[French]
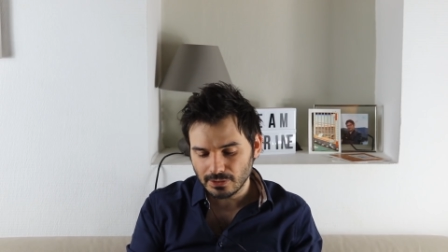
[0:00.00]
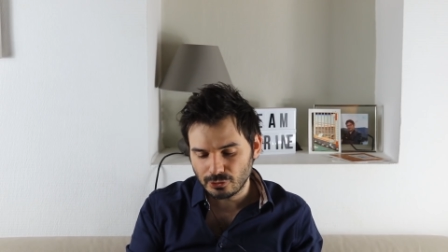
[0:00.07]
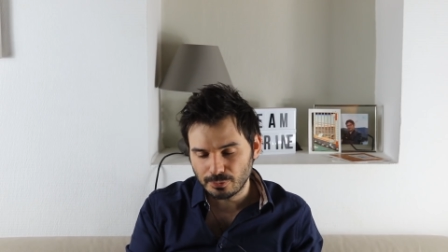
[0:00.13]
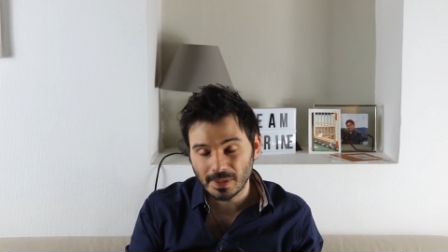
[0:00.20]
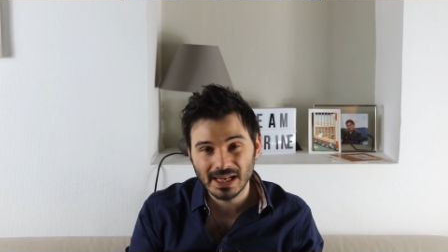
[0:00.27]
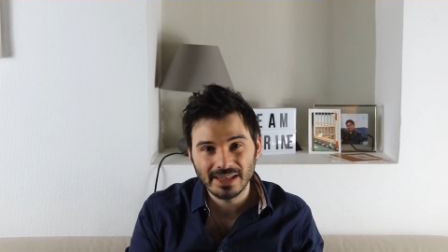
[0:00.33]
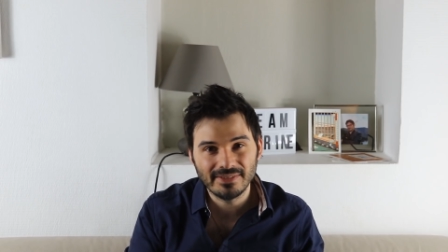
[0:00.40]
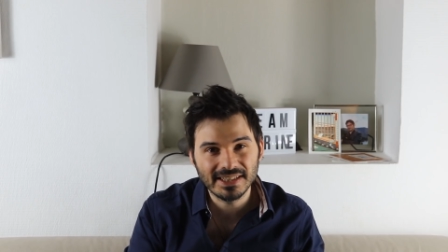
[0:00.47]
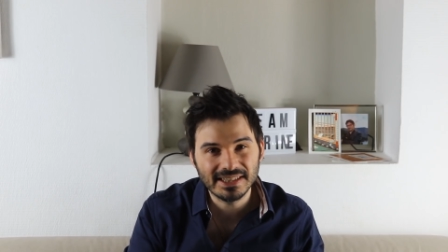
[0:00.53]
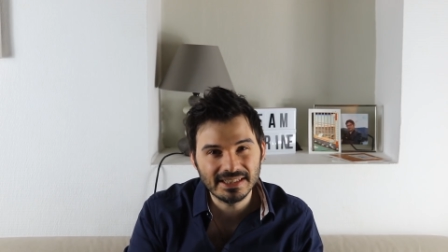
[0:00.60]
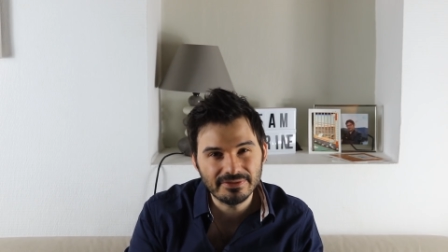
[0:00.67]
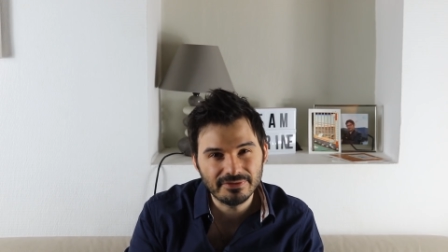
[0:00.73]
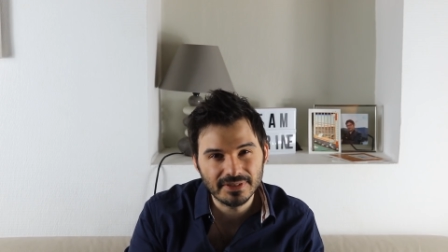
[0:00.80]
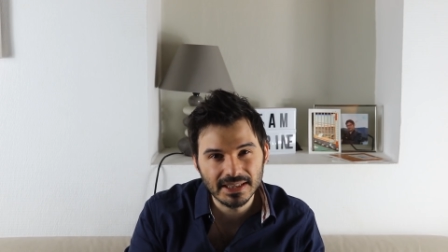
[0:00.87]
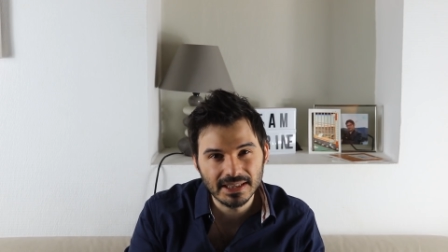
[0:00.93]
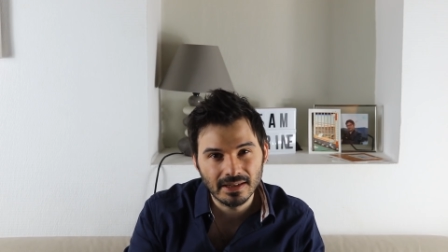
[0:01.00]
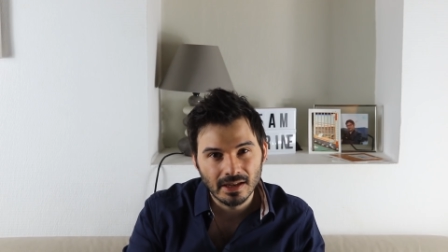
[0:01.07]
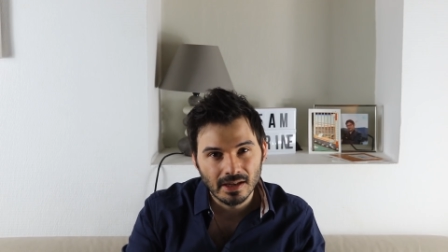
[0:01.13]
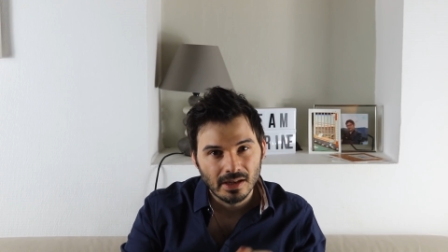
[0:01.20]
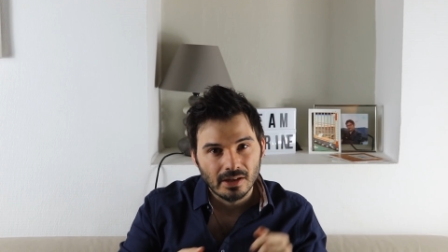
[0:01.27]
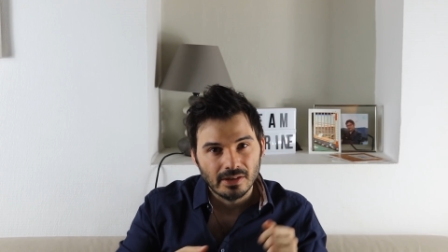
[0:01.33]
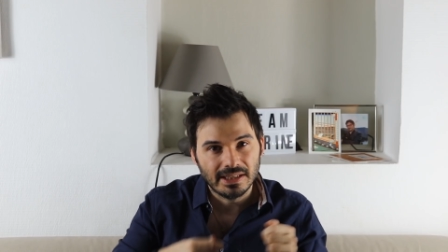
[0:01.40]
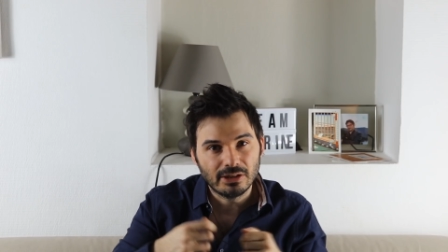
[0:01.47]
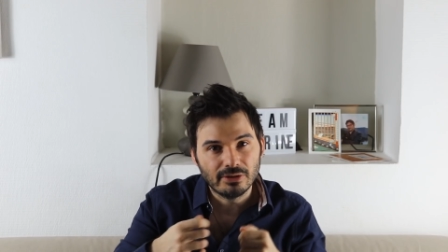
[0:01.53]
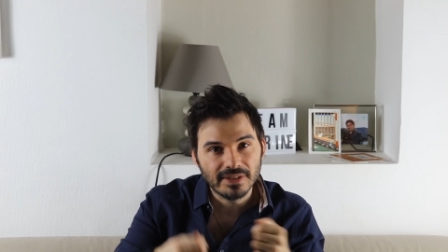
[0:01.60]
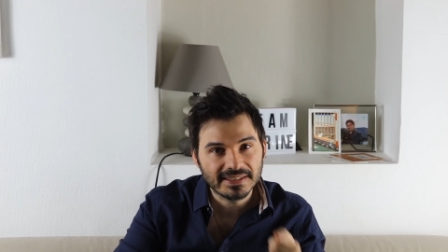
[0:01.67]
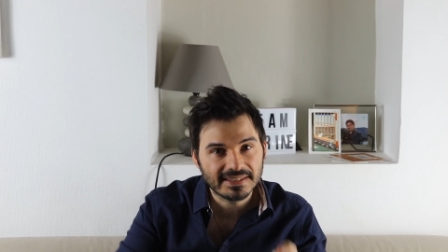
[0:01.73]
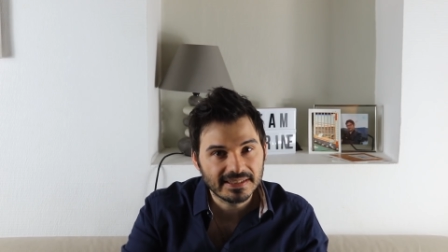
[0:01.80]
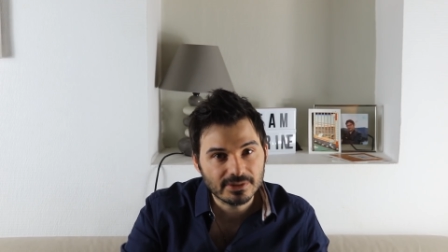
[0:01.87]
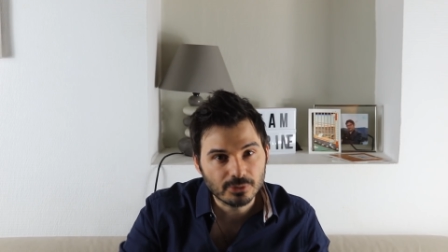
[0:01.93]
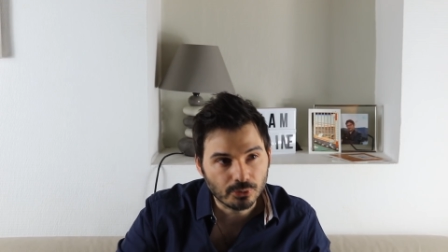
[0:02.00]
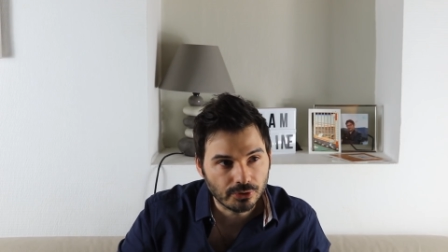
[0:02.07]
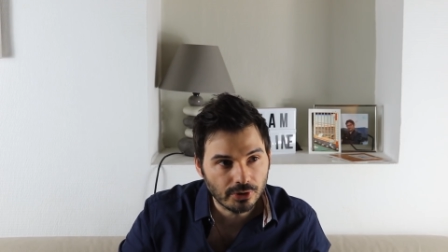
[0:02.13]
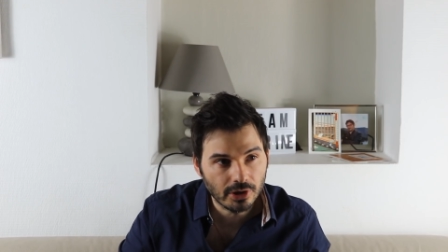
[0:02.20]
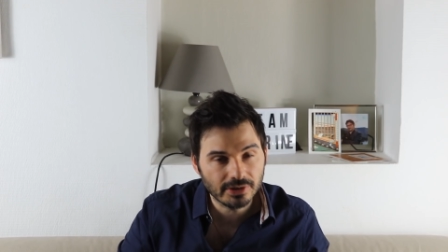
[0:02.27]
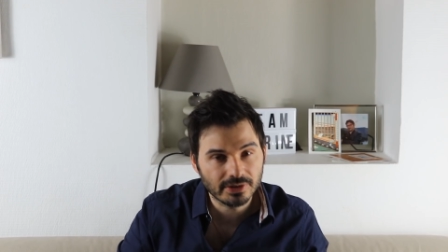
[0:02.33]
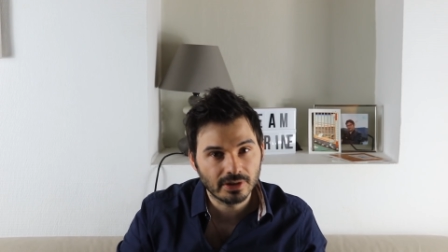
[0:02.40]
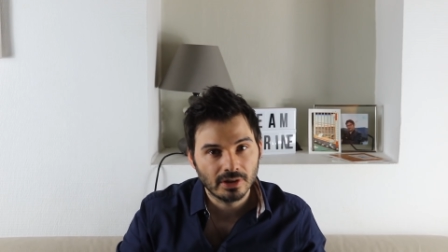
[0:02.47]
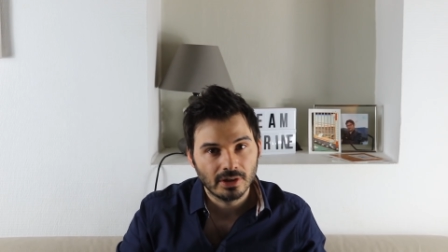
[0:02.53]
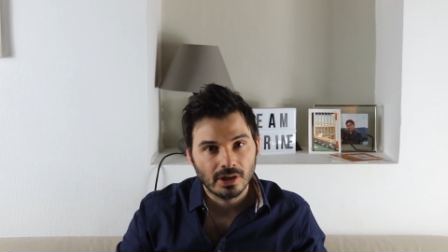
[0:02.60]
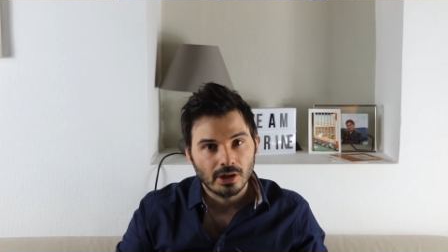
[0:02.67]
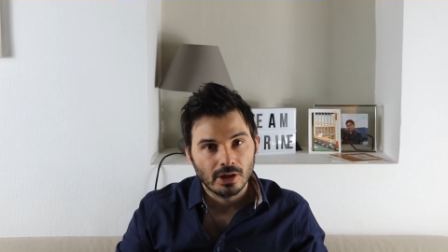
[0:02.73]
tu parles avec 10 filles, des conversations neutres,